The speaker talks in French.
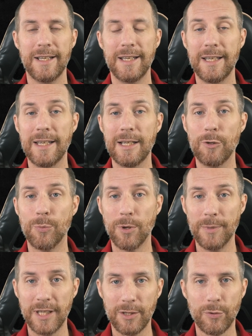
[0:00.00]
et le
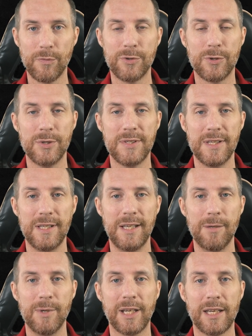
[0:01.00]
premier qui trouve ce que c'est
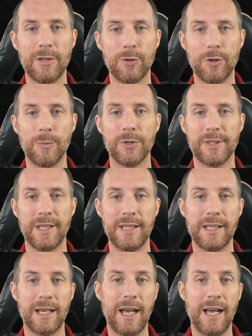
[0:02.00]
et m'écrit en commentaire